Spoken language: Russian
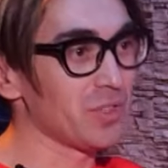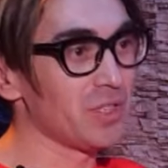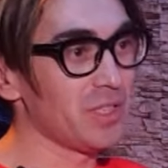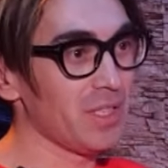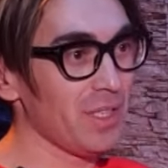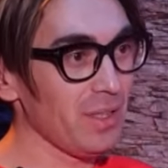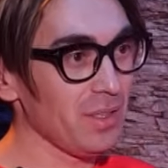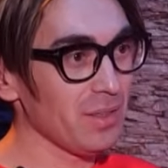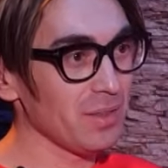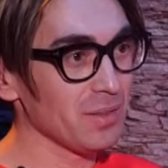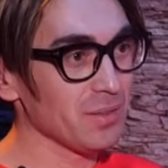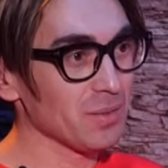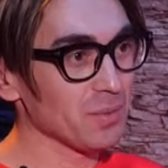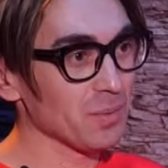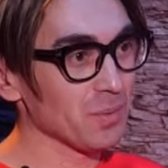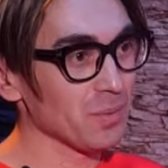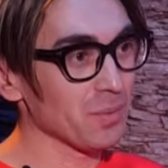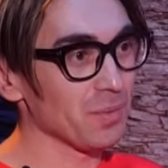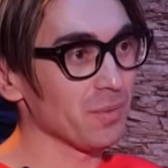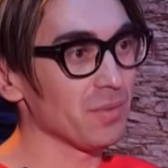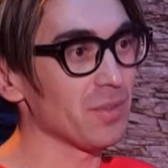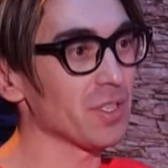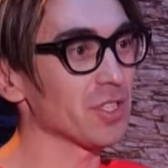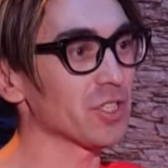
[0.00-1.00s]
деле,
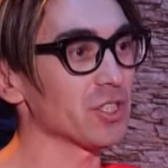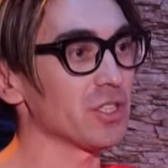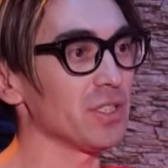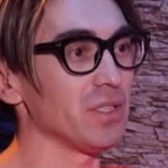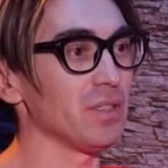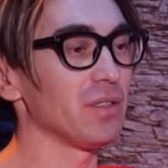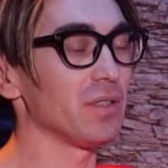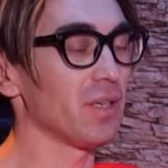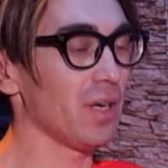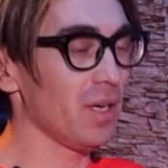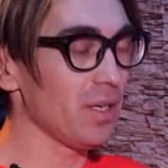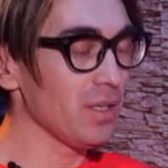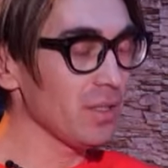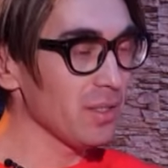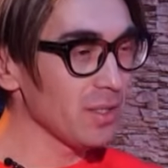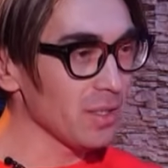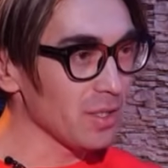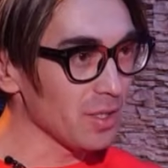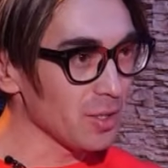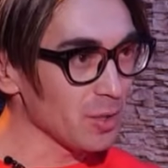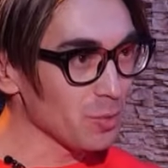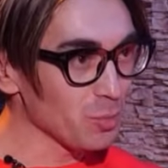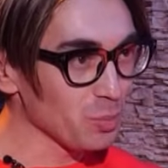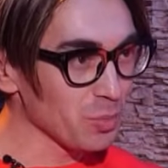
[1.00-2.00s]
вашей
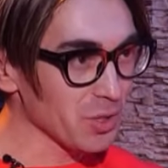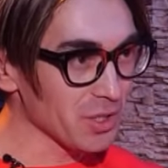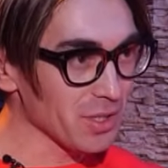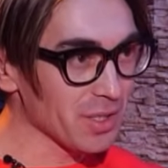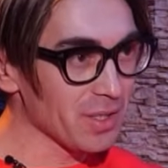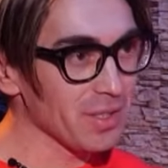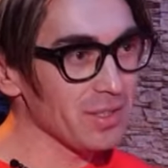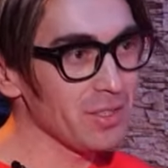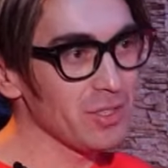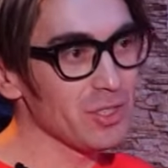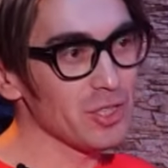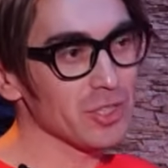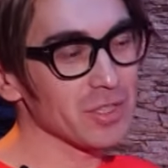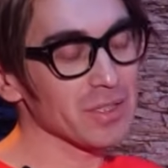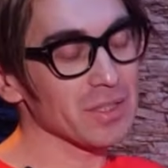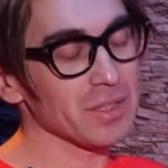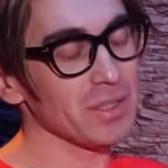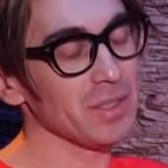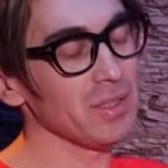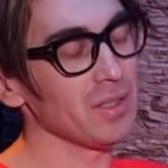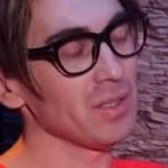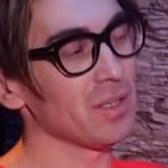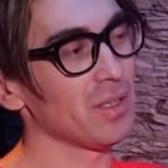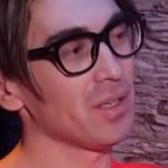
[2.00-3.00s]
карьере
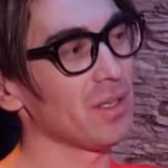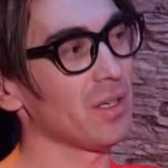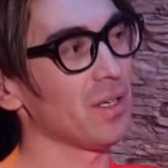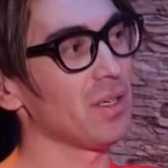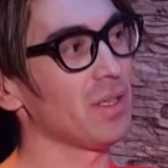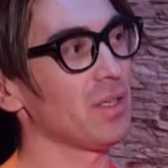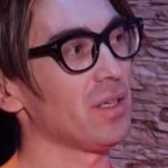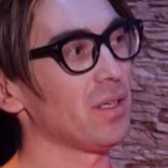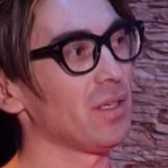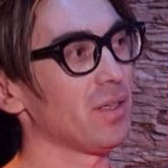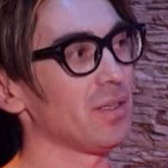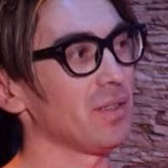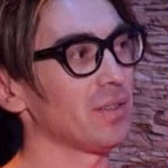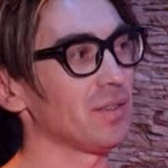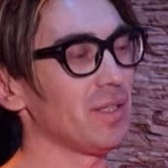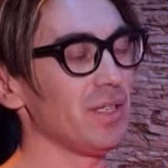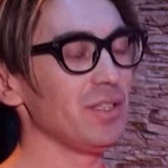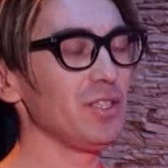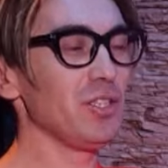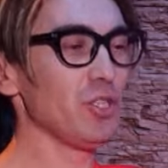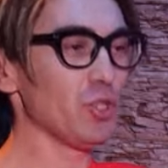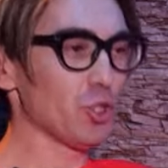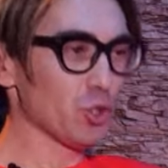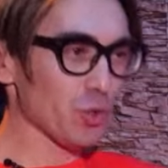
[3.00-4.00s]
педагогической.
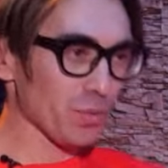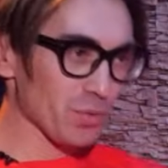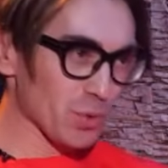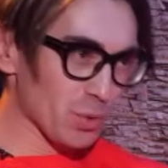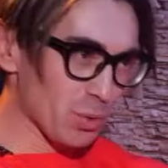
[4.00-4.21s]
Надеюсь, что в